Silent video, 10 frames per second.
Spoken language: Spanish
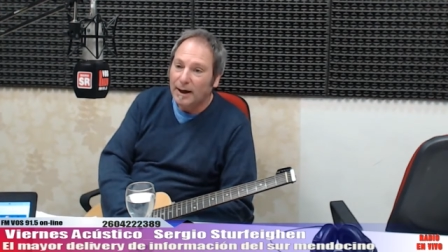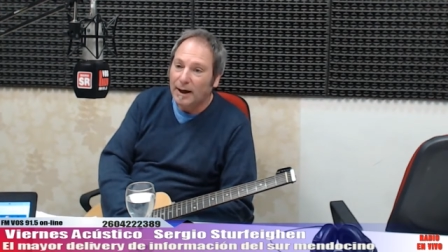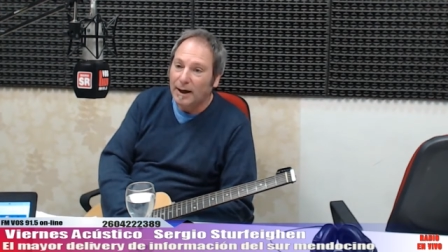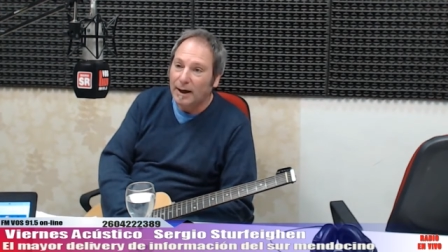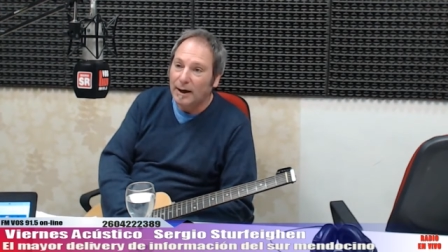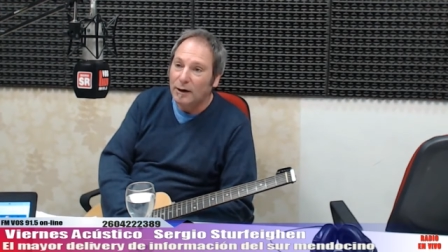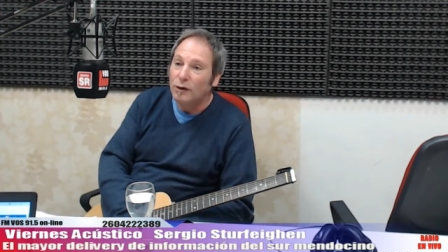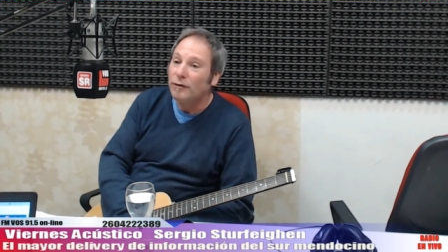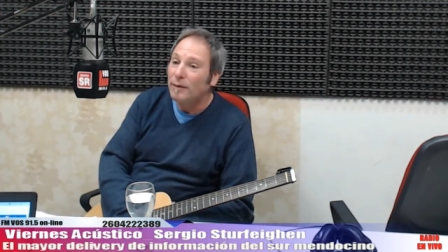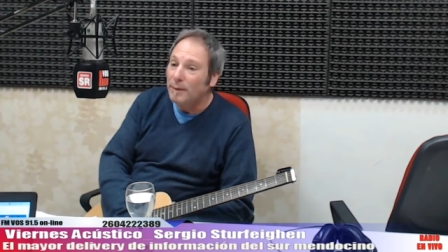a
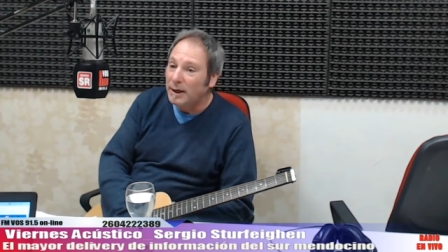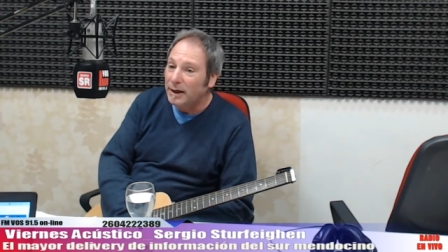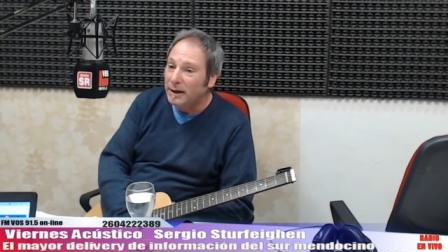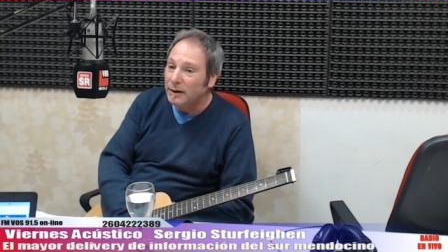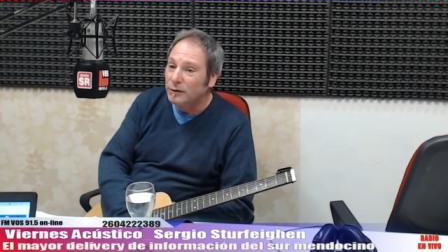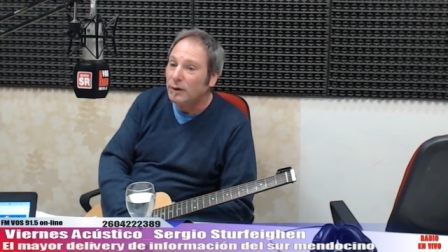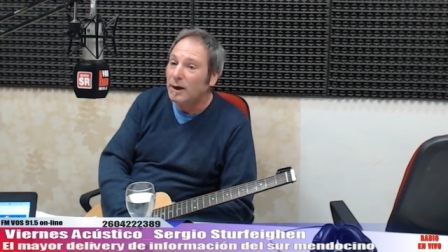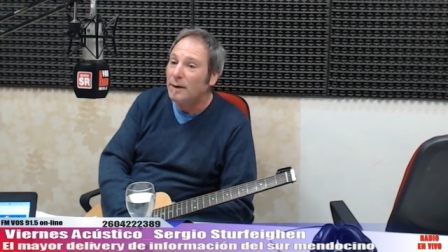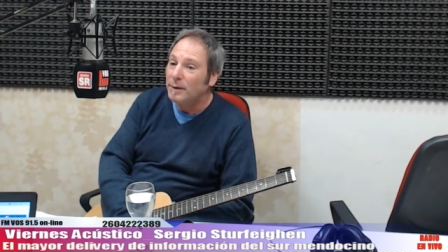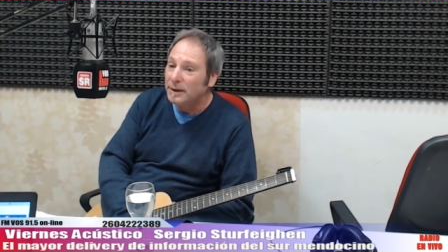los familiares de
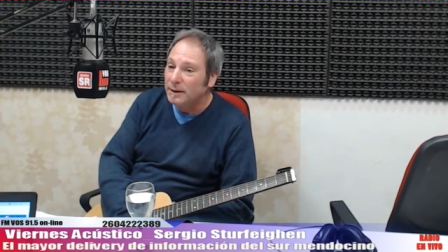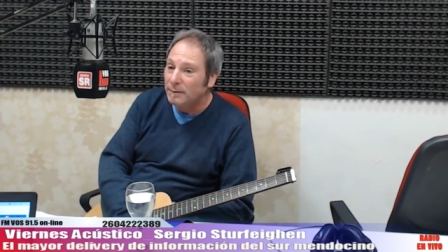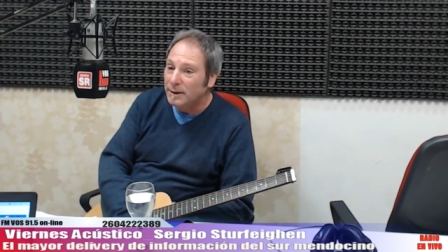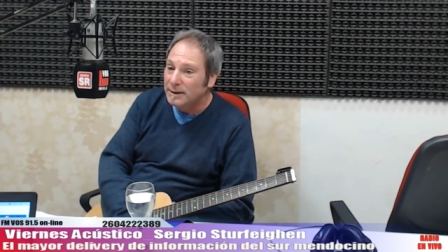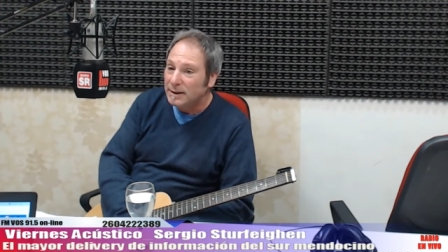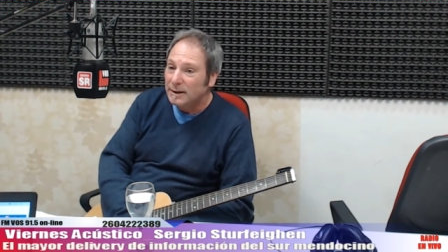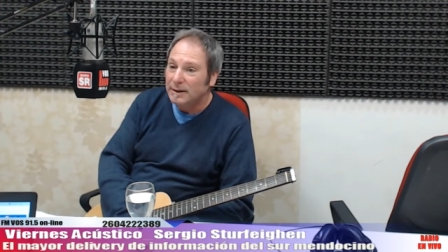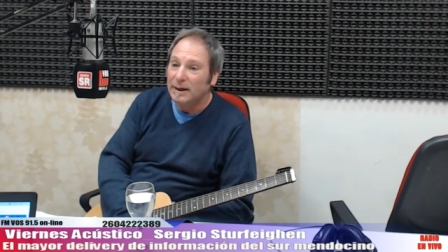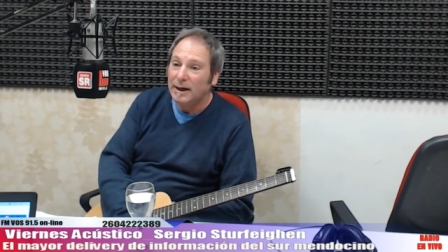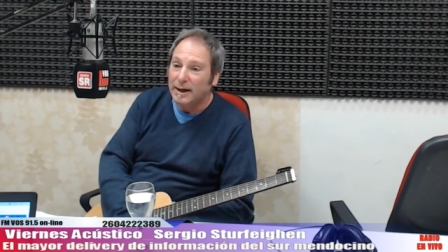todas las víctimas
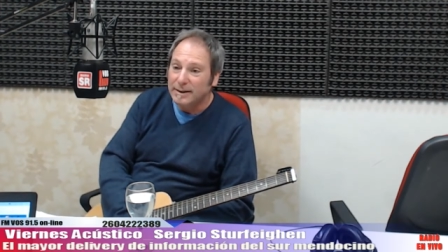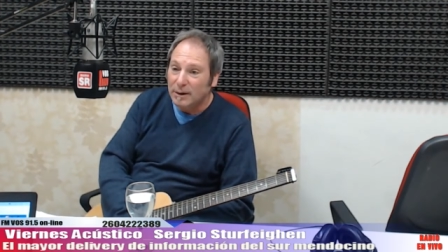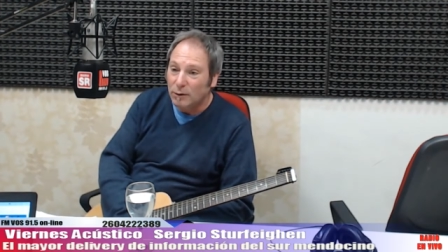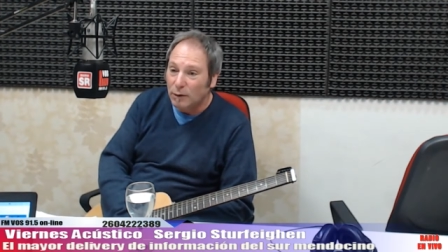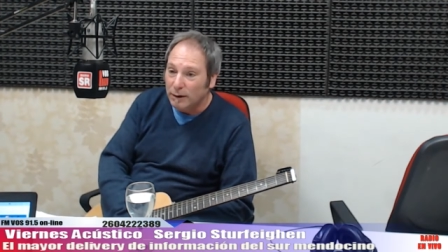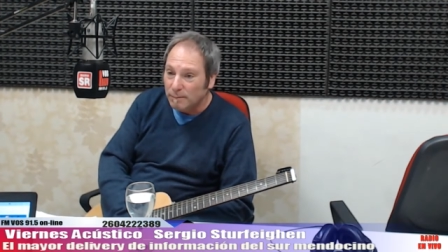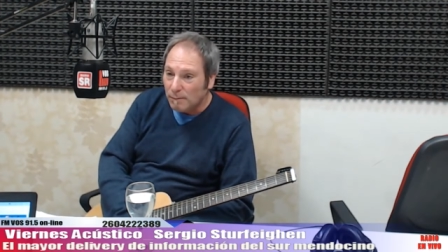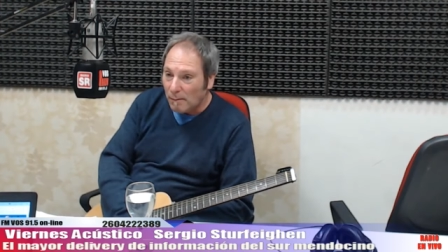de Lara San Juan.